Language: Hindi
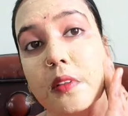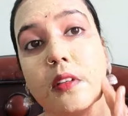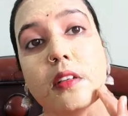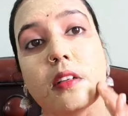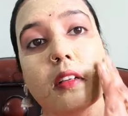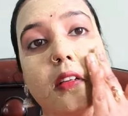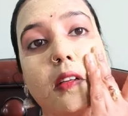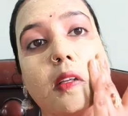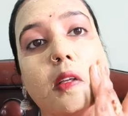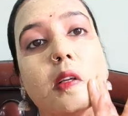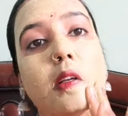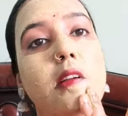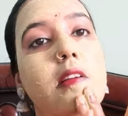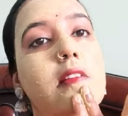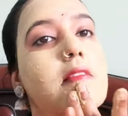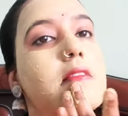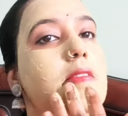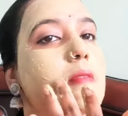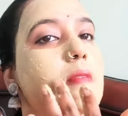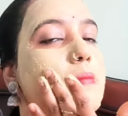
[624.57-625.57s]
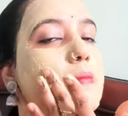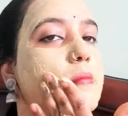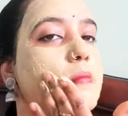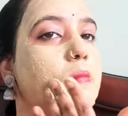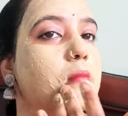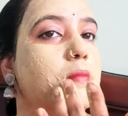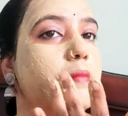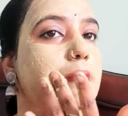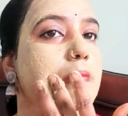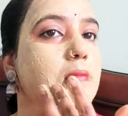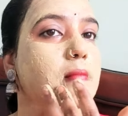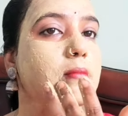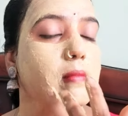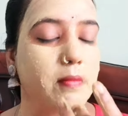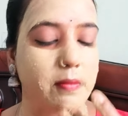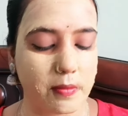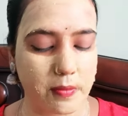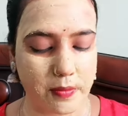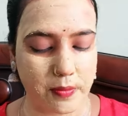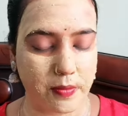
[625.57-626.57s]
मुझे टाइटनेस फील होने लग
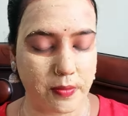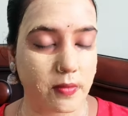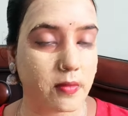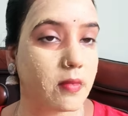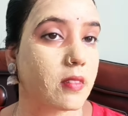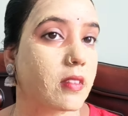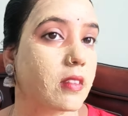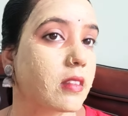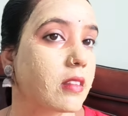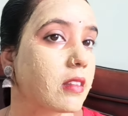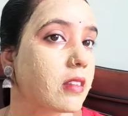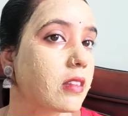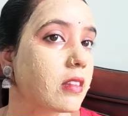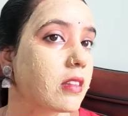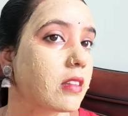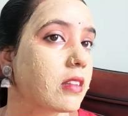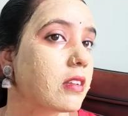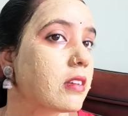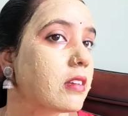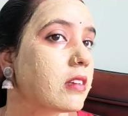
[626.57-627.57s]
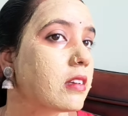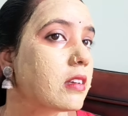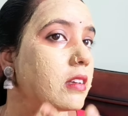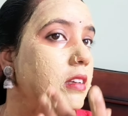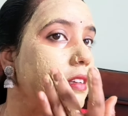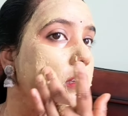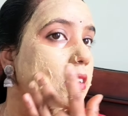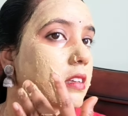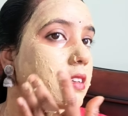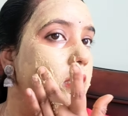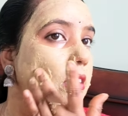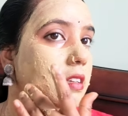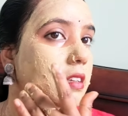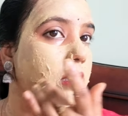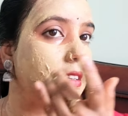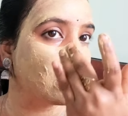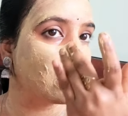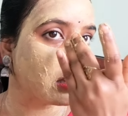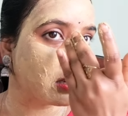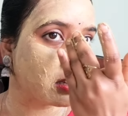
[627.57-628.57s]
जाती है तो मैं स्किन को वेट स्पॉन्ज
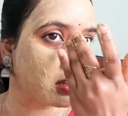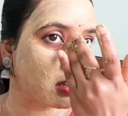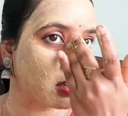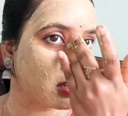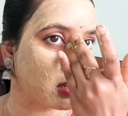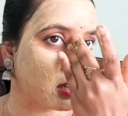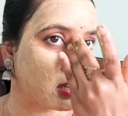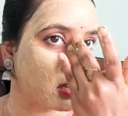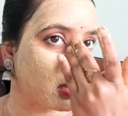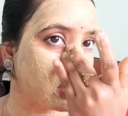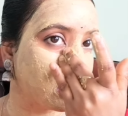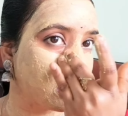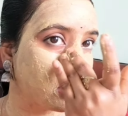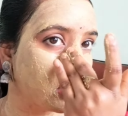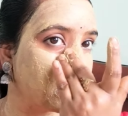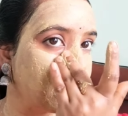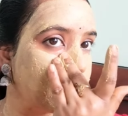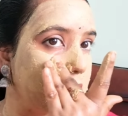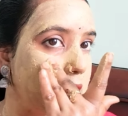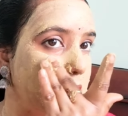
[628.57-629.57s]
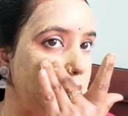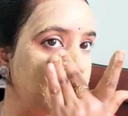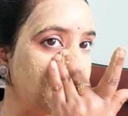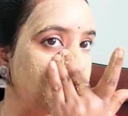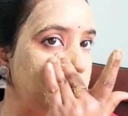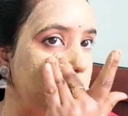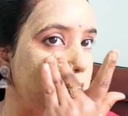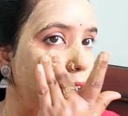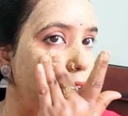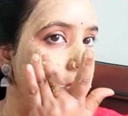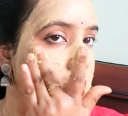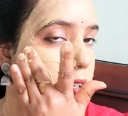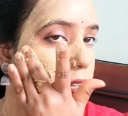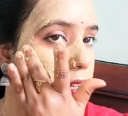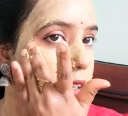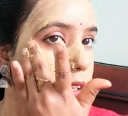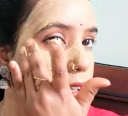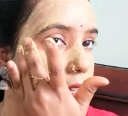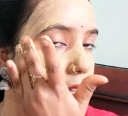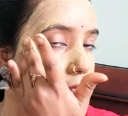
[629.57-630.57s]
से या स्प्रे करके रोज़ वाटर
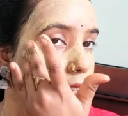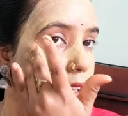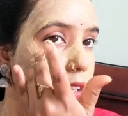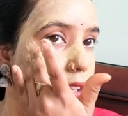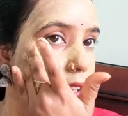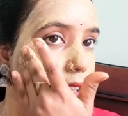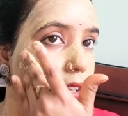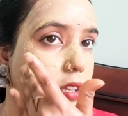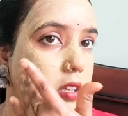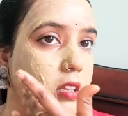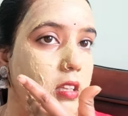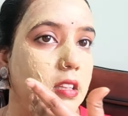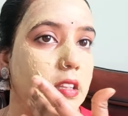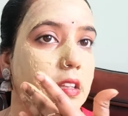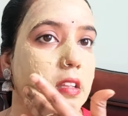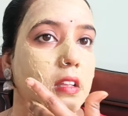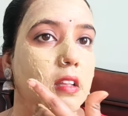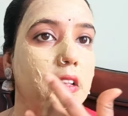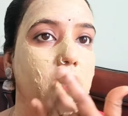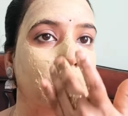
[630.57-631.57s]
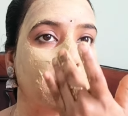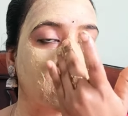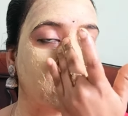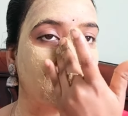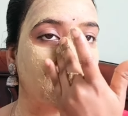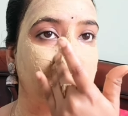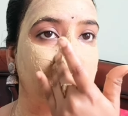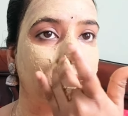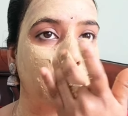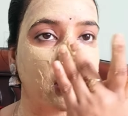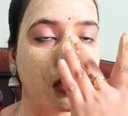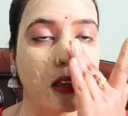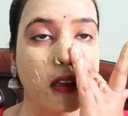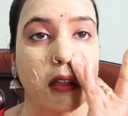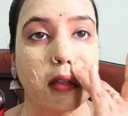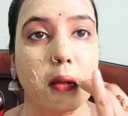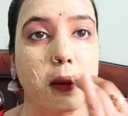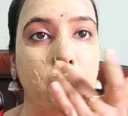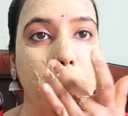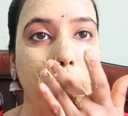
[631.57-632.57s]
धीरे धीरे मसाज के थ्रू जो है अपने
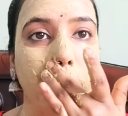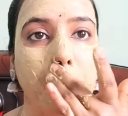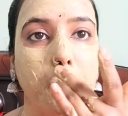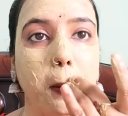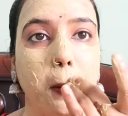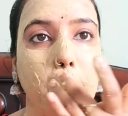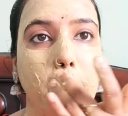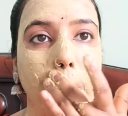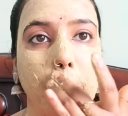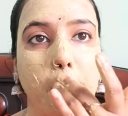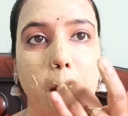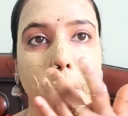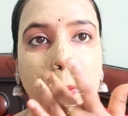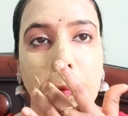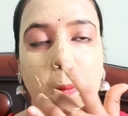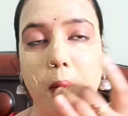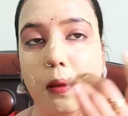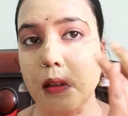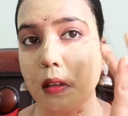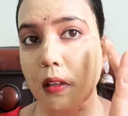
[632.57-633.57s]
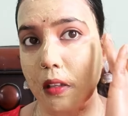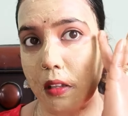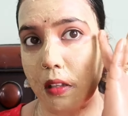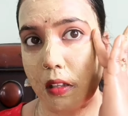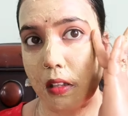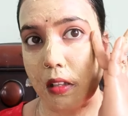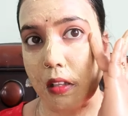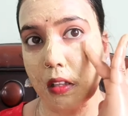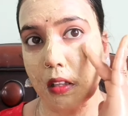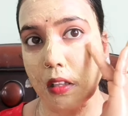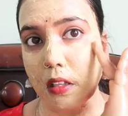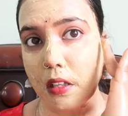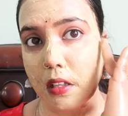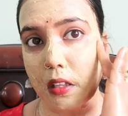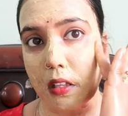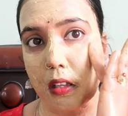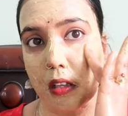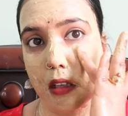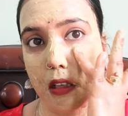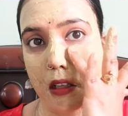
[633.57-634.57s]
पूरे फेस पैक को उतार लेती हूँ
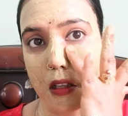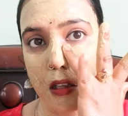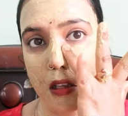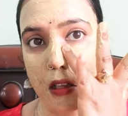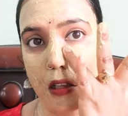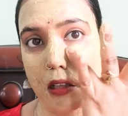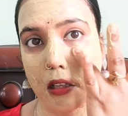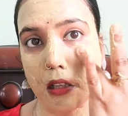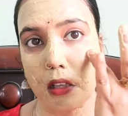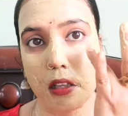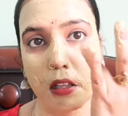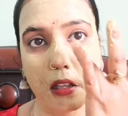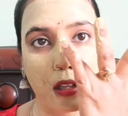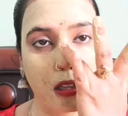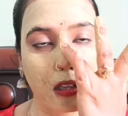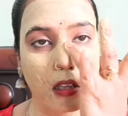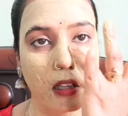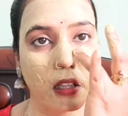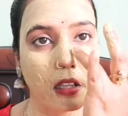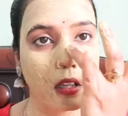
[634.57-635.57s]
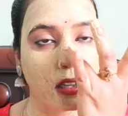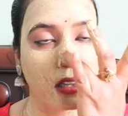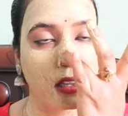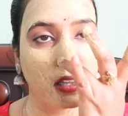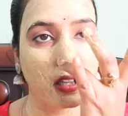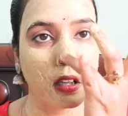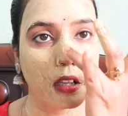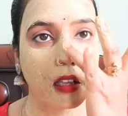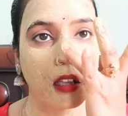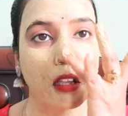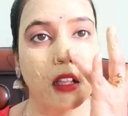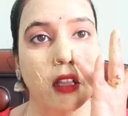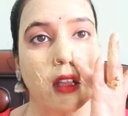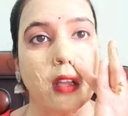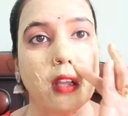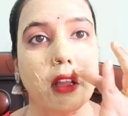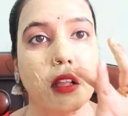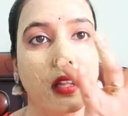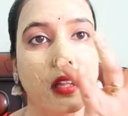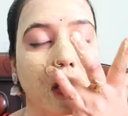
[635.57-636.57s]
आप देख सकते हैं और ये सेकेंड
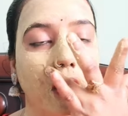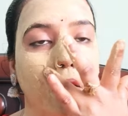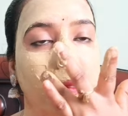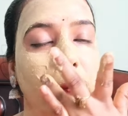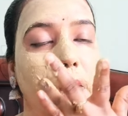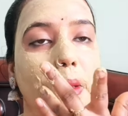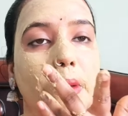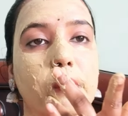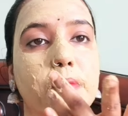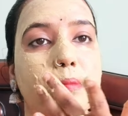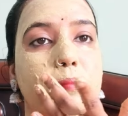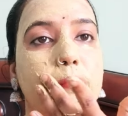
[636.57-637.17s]
स्टेप जो है